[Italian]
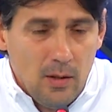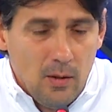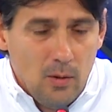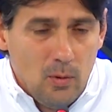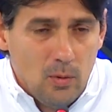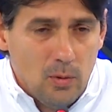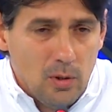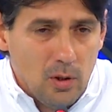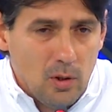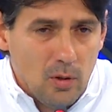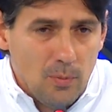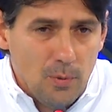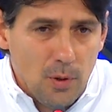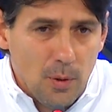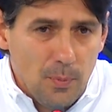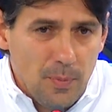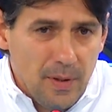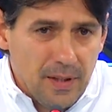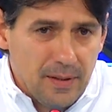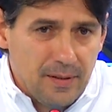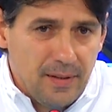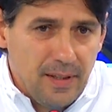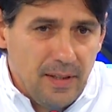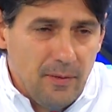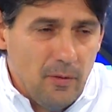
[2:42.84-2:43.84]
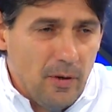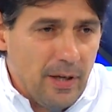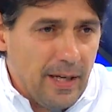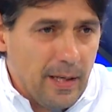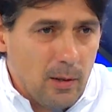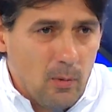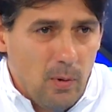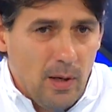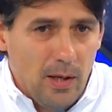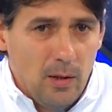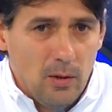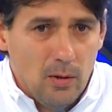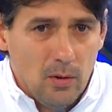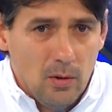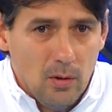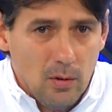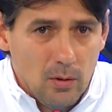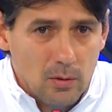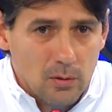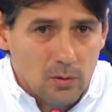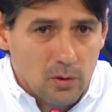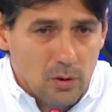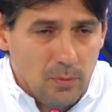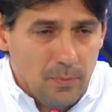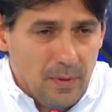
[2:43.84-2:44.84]
l'unico mio obiettivo era quello
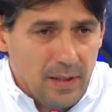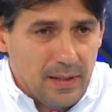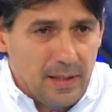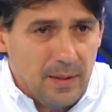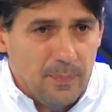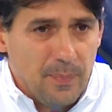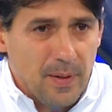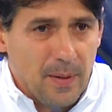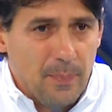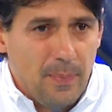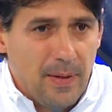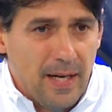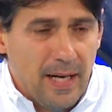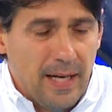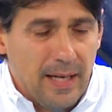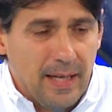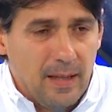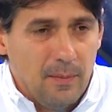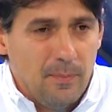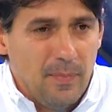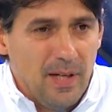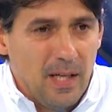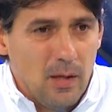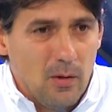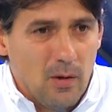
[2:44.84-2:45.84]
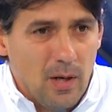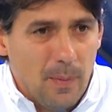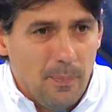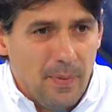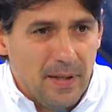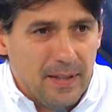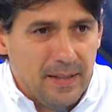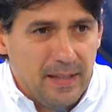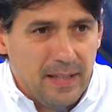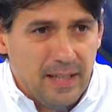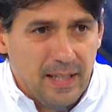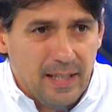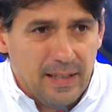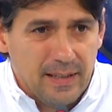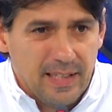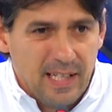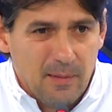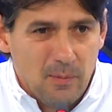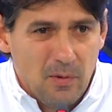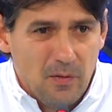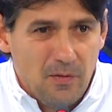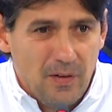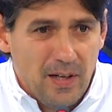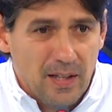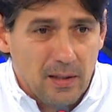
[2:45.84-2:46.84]
insomma, di preparare al meglio la partita che
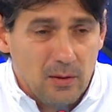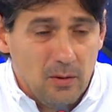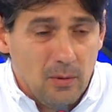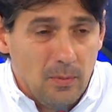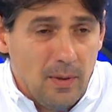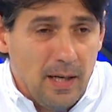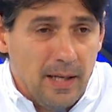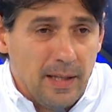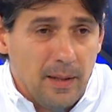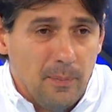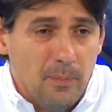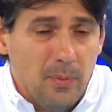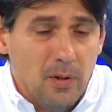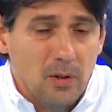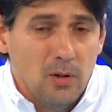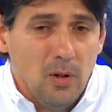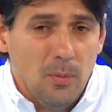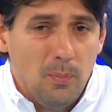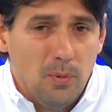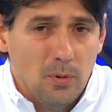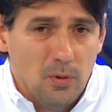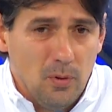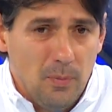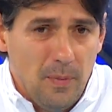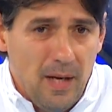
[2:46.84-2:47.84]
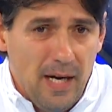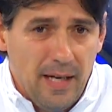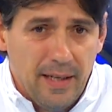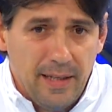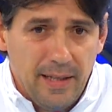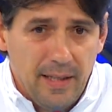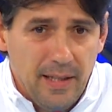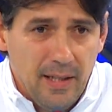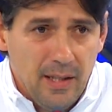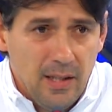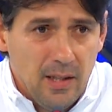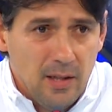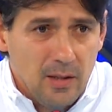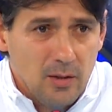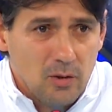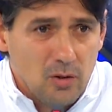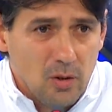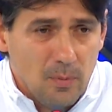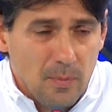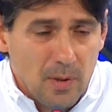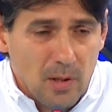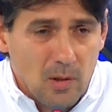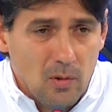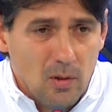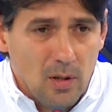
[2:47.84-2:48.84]
andremo a fare domani, poi dopodomani
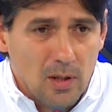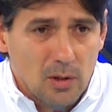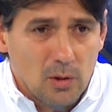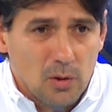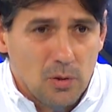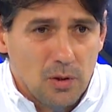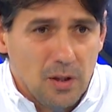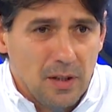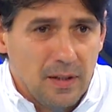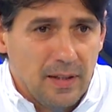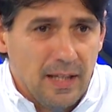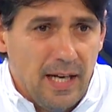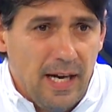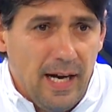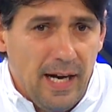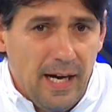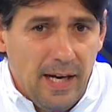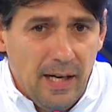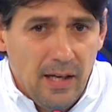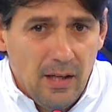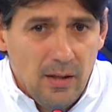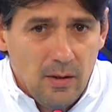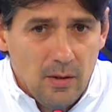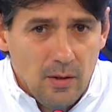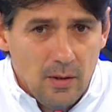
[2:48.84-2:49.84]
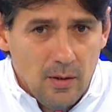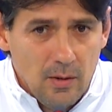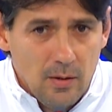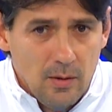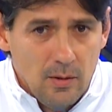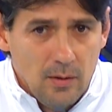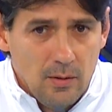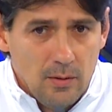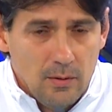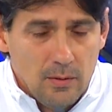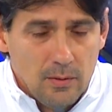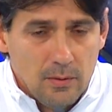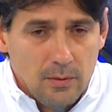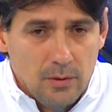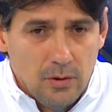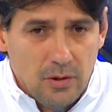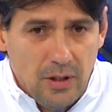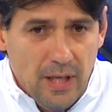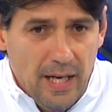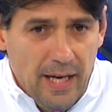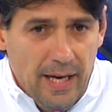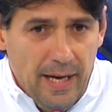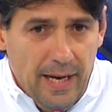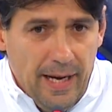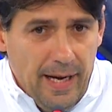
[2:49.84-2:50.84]
insomma, con la società
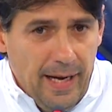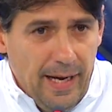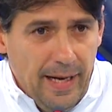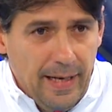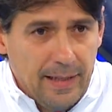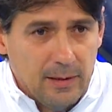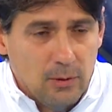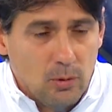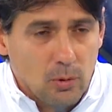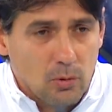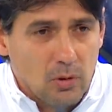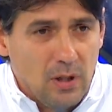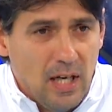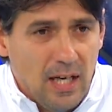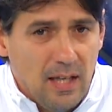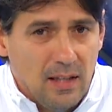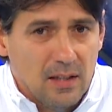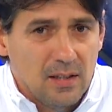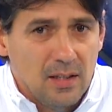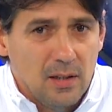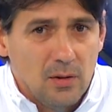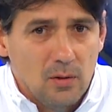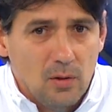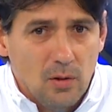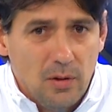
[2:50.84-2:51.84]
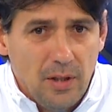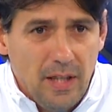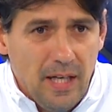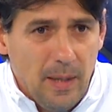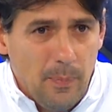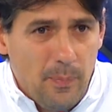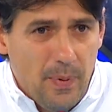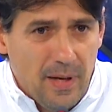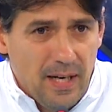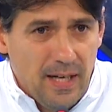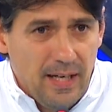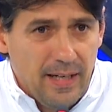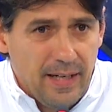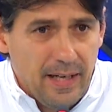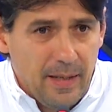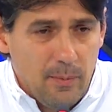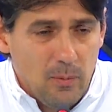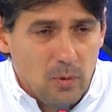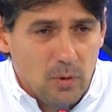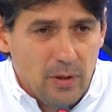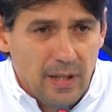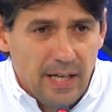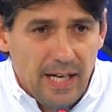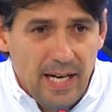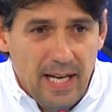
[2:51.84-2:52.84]
c'è totale sintonia e
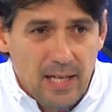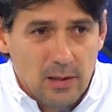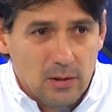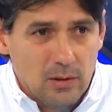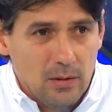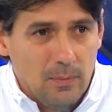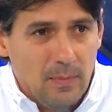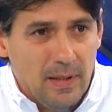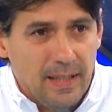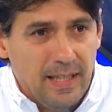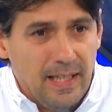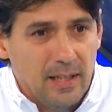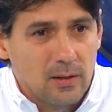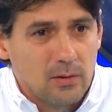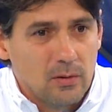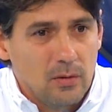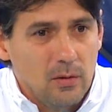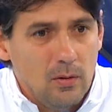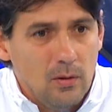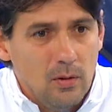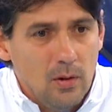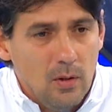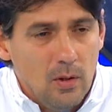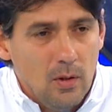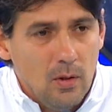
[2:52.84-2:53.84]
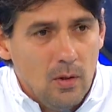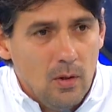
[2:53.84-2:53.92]
parleremo del resto, ma adesso